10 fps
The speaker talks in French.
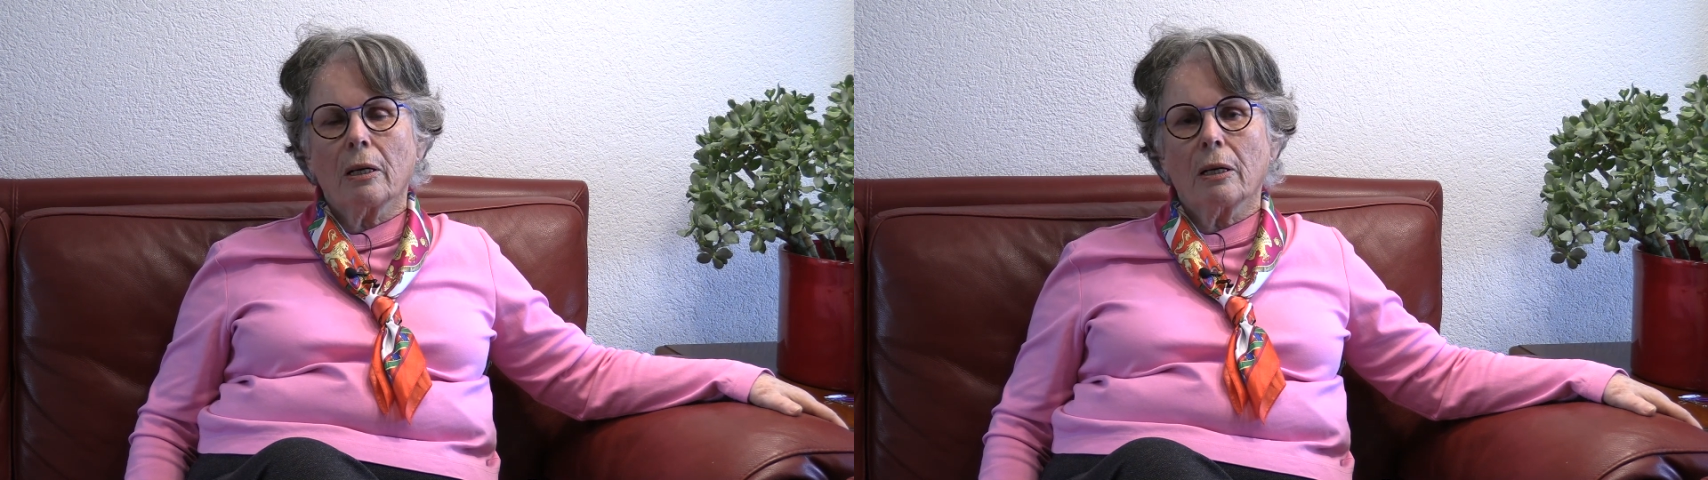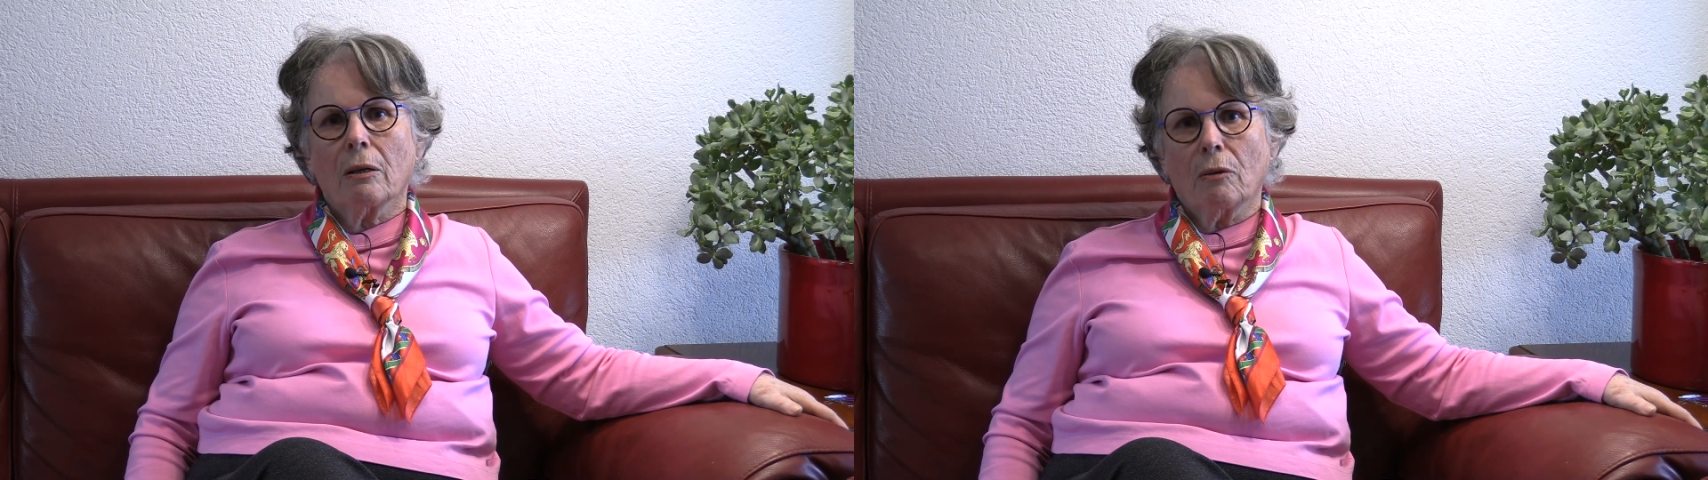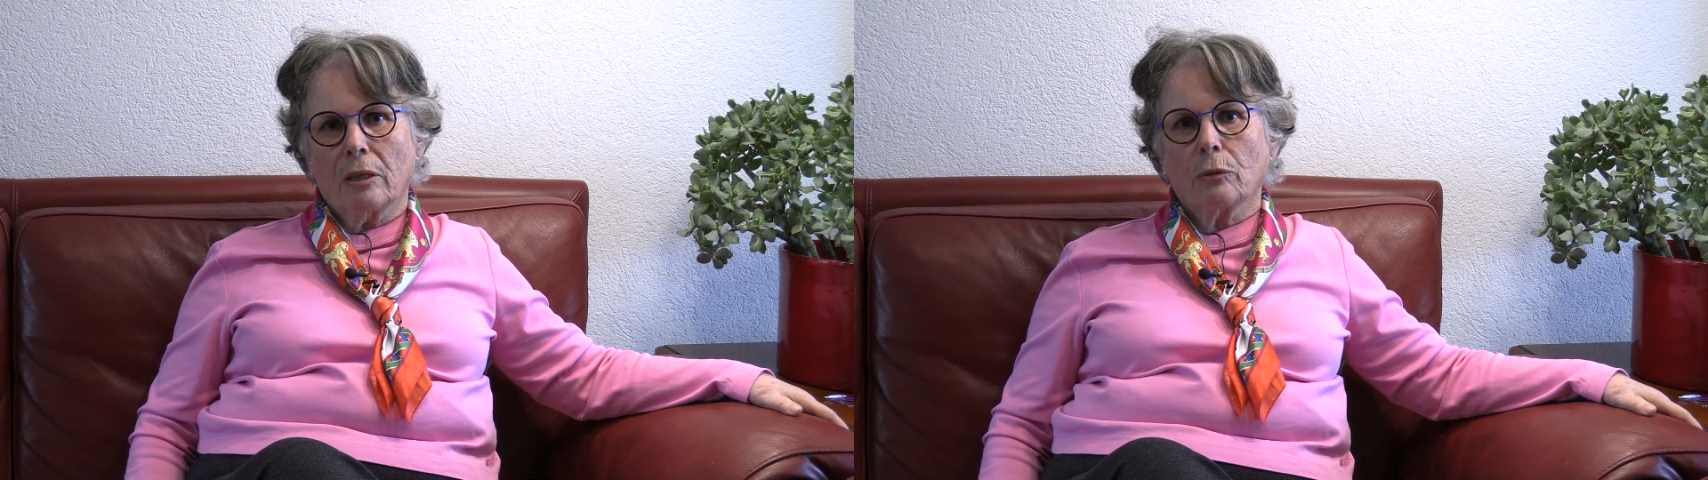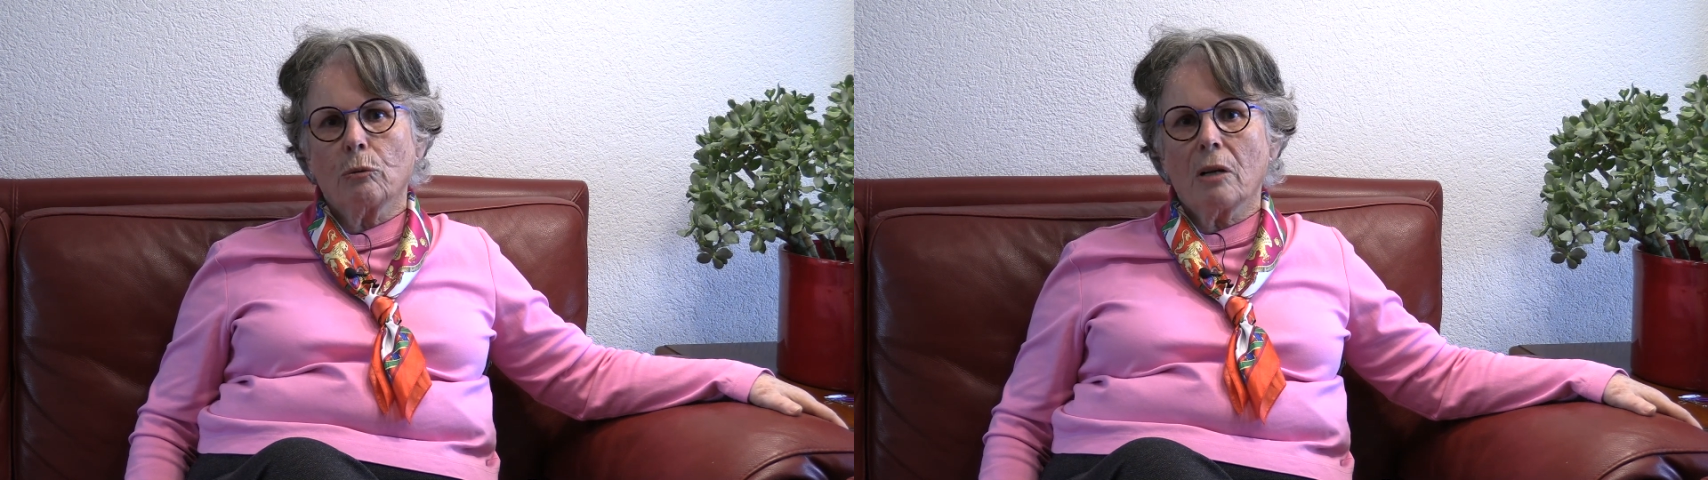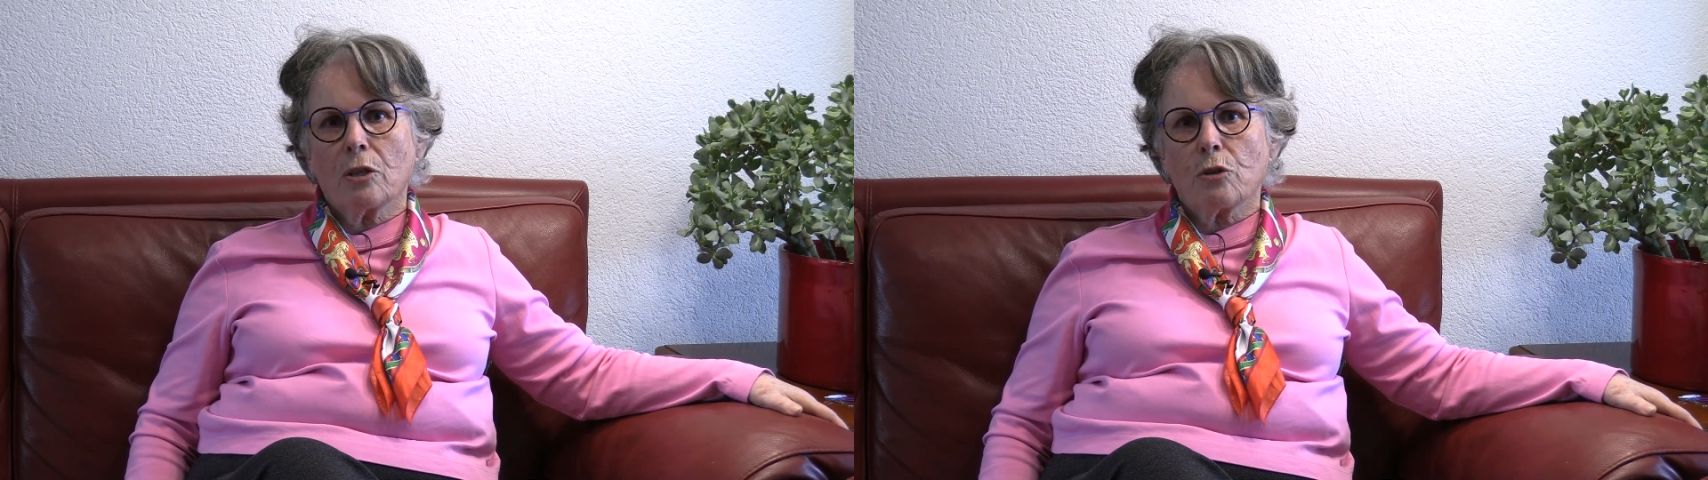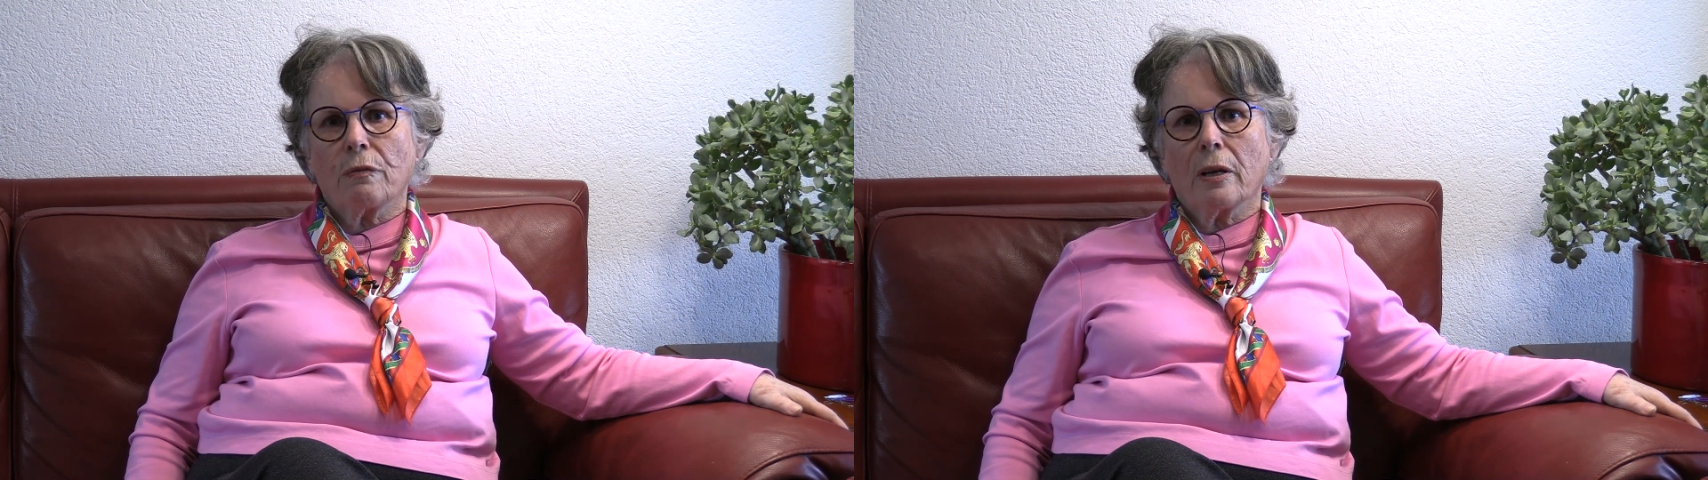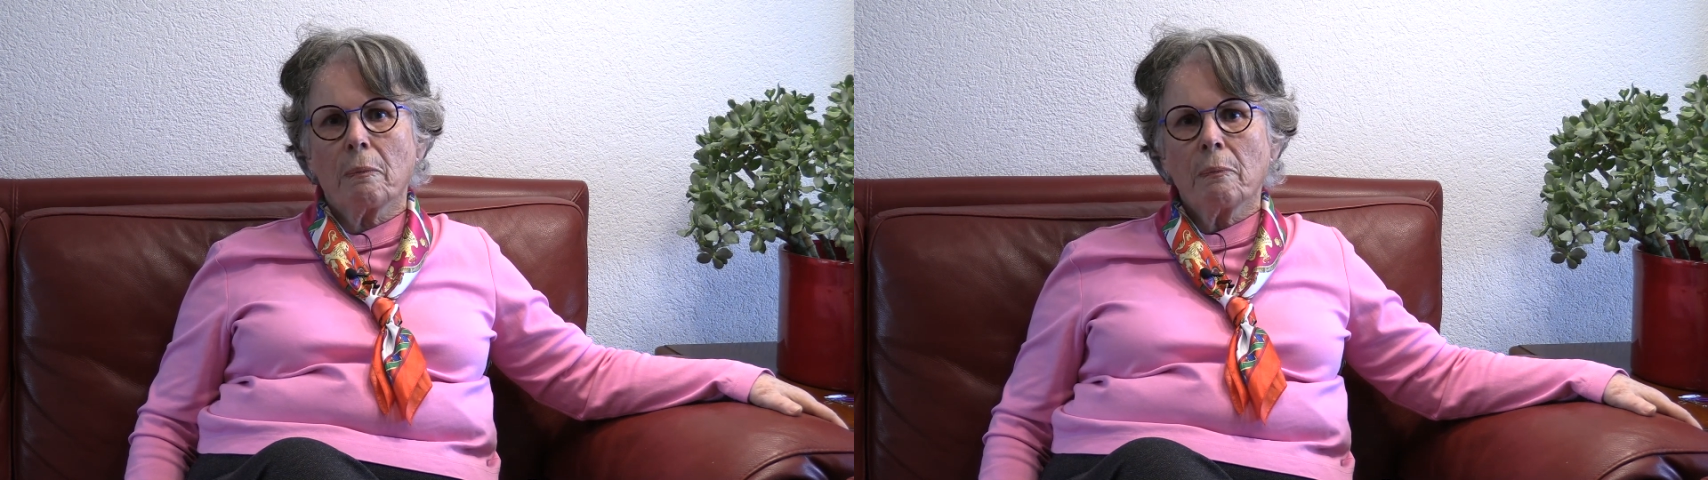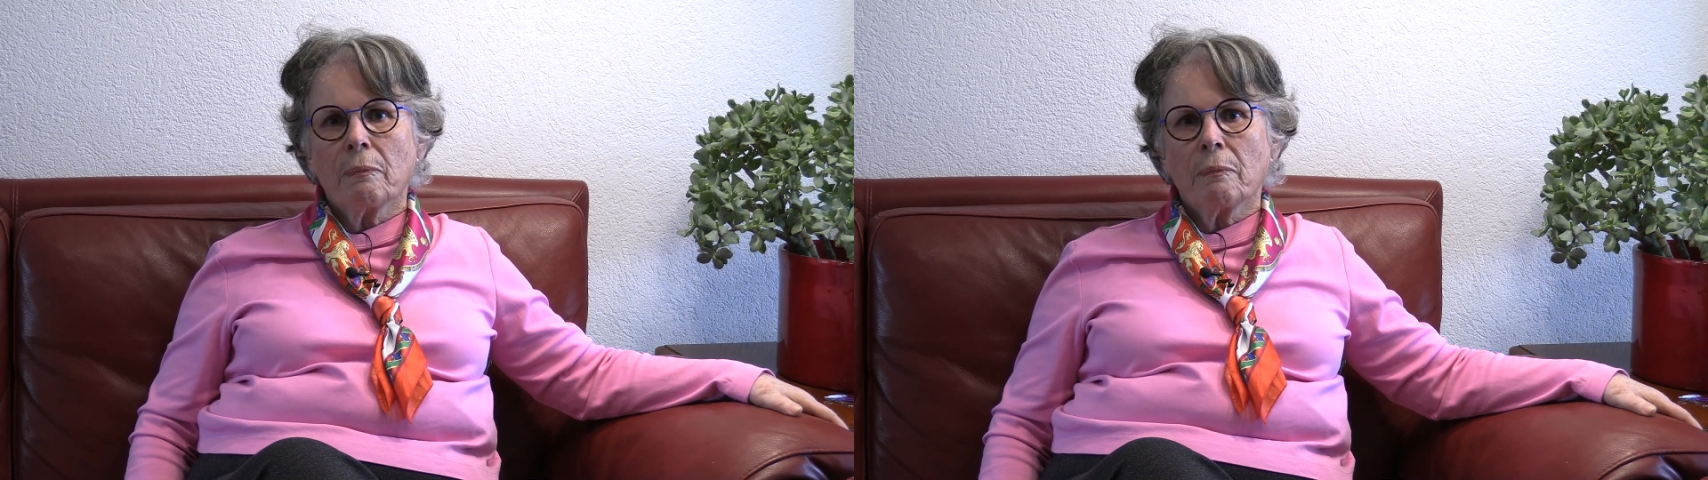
et on a dû l'achever.